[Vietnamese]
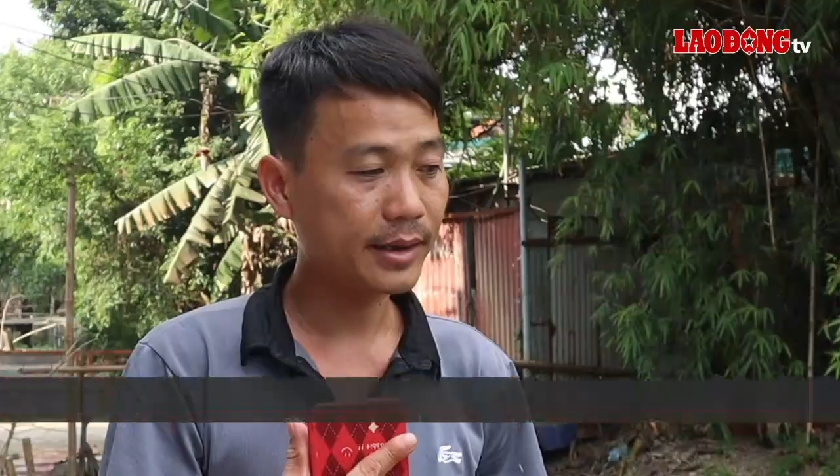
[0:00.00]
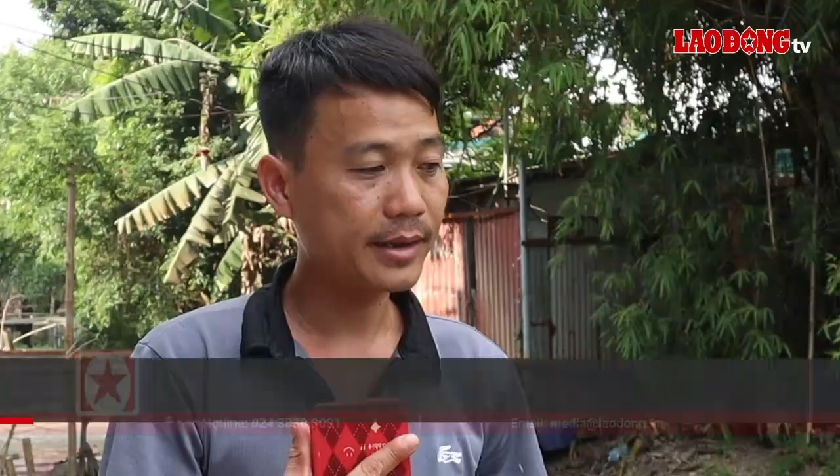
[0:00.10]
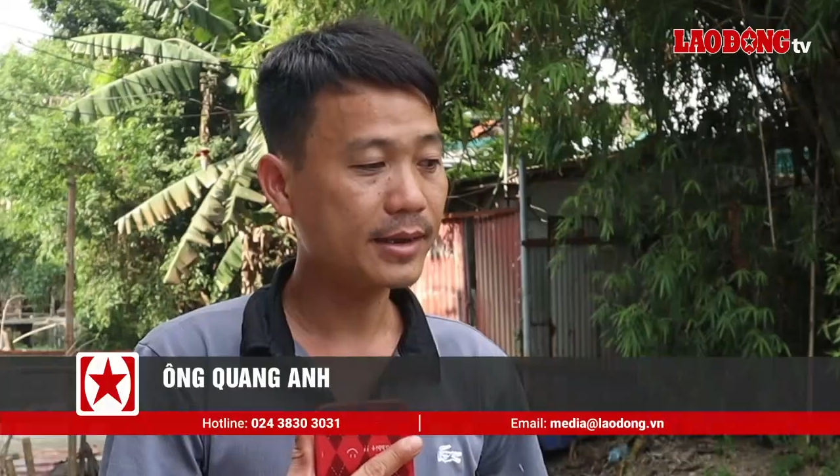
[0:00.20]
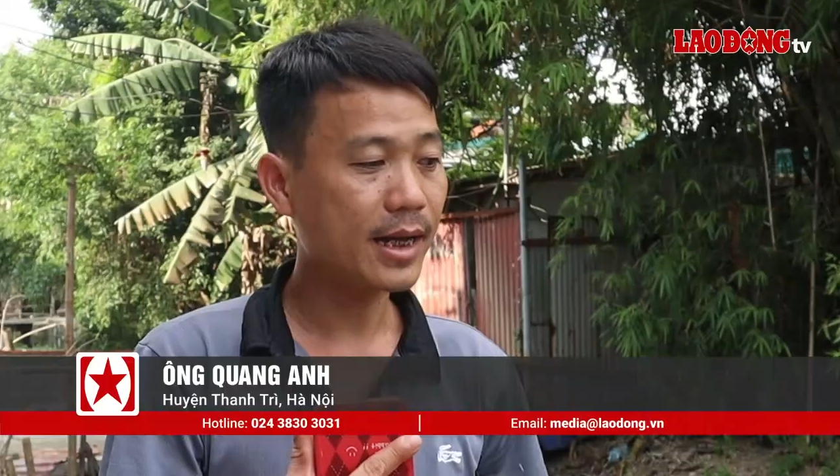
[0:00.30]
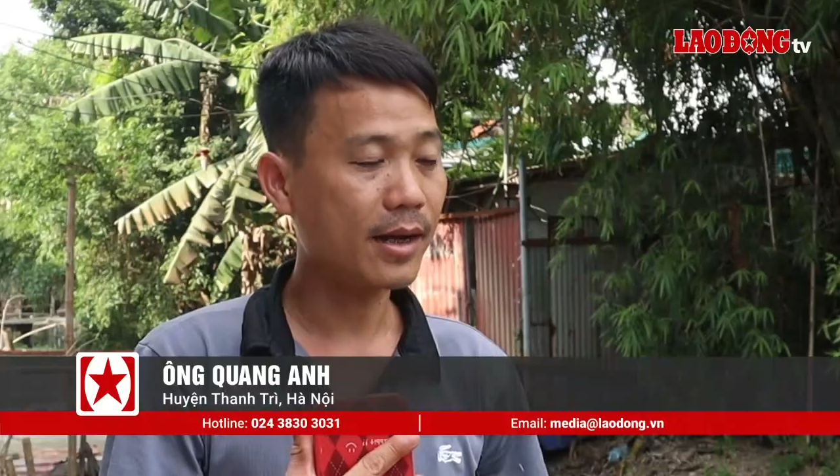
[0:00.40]

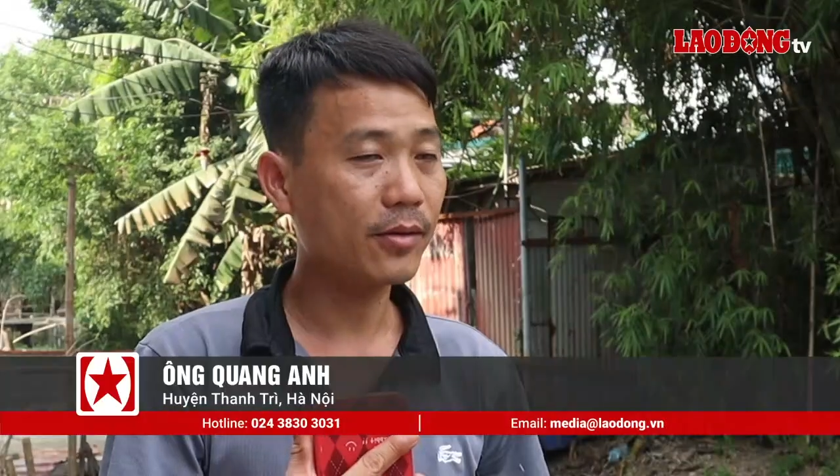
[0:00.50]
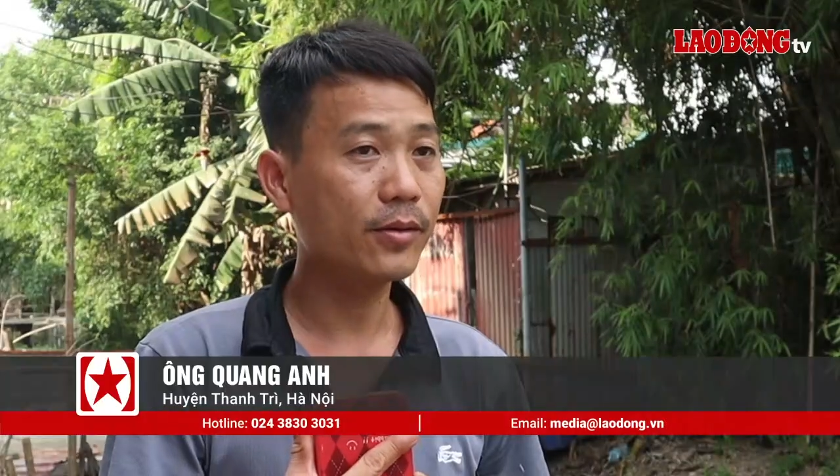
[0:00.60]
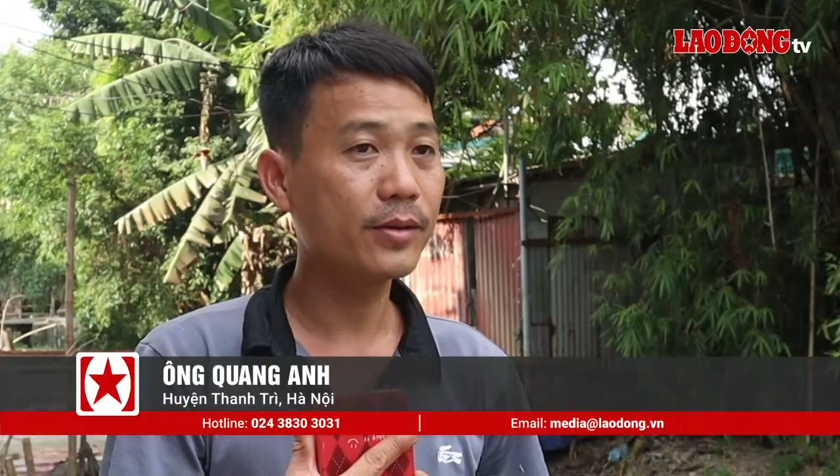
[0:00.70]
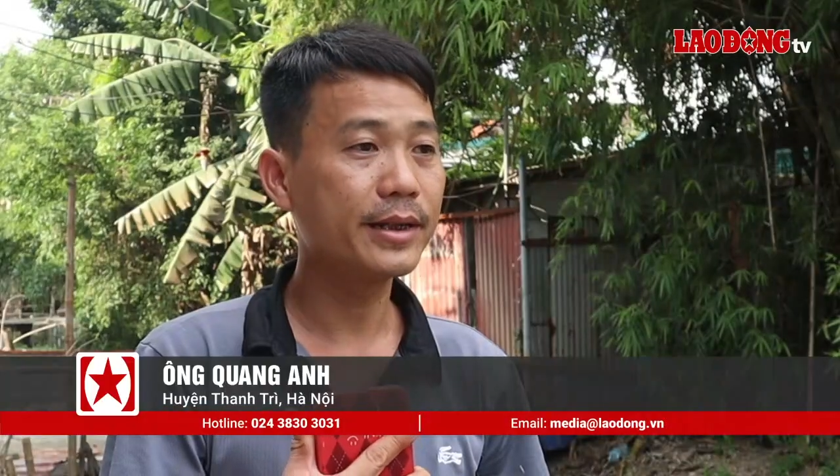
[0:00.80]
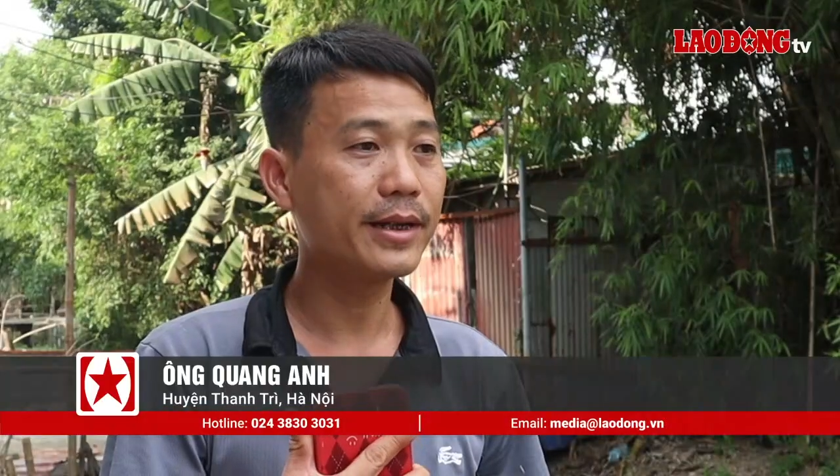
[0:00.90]
Tình trạng
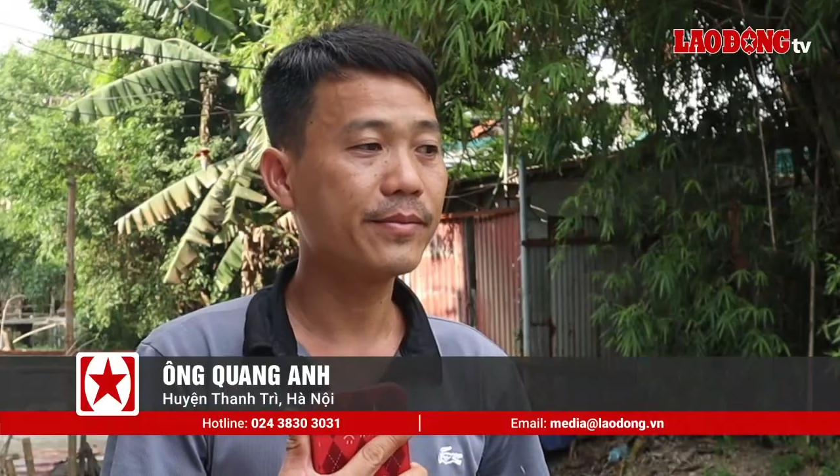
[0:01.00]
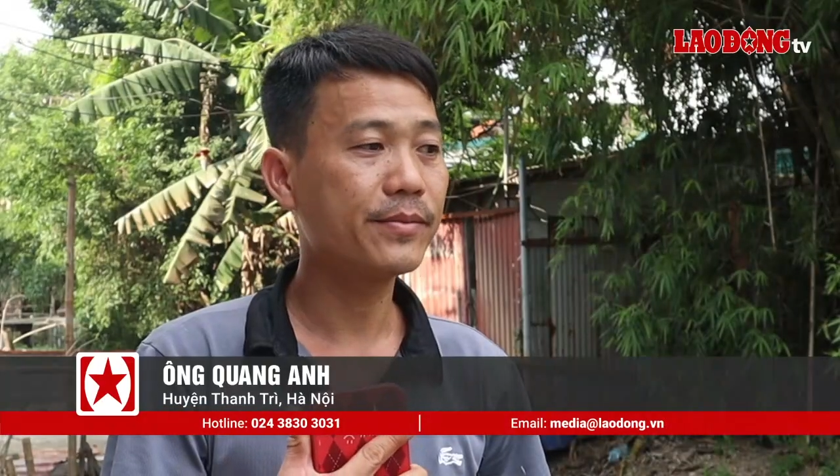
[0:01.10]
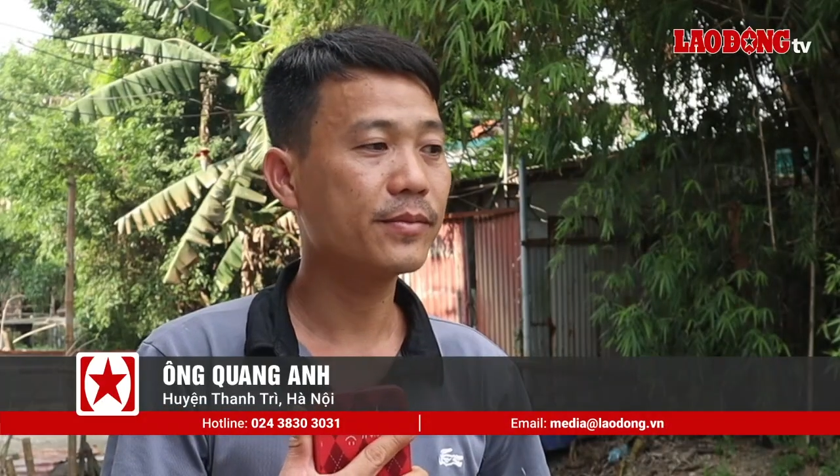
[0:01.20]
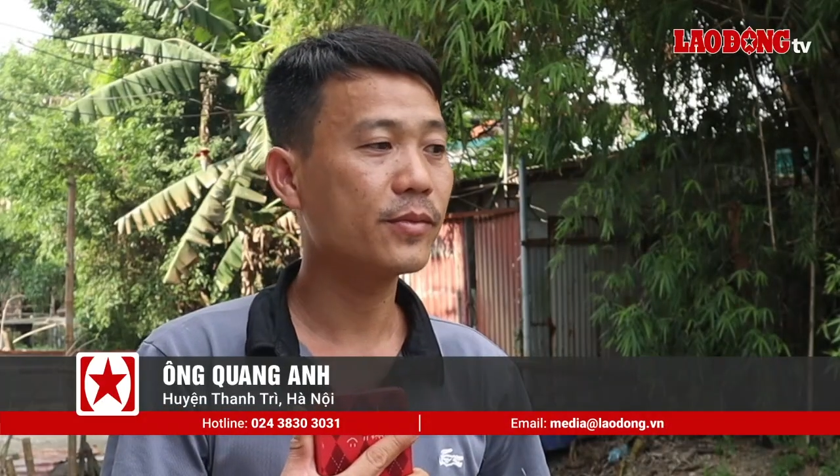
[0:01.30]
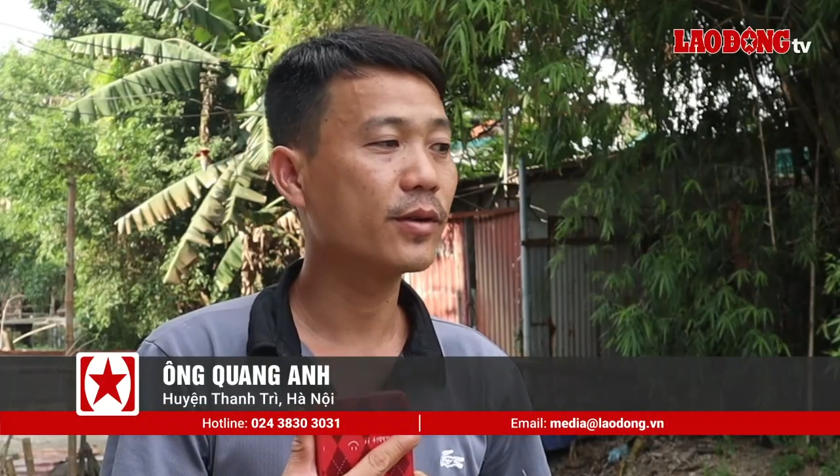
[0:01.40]
ô nhiễm
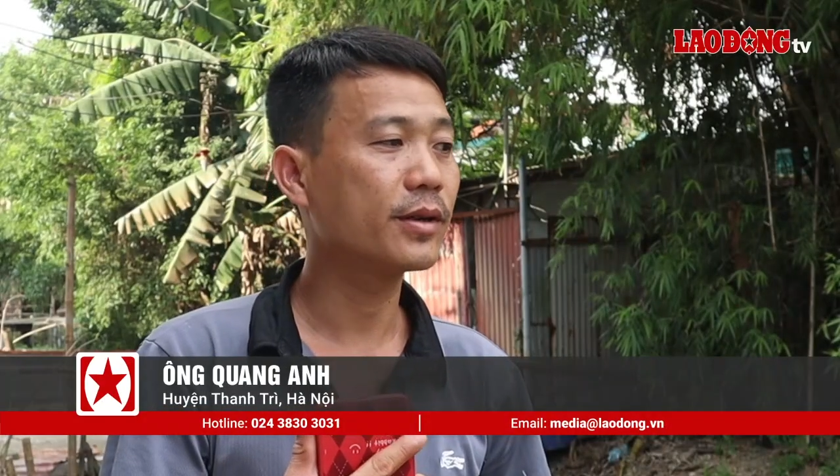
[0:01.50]
của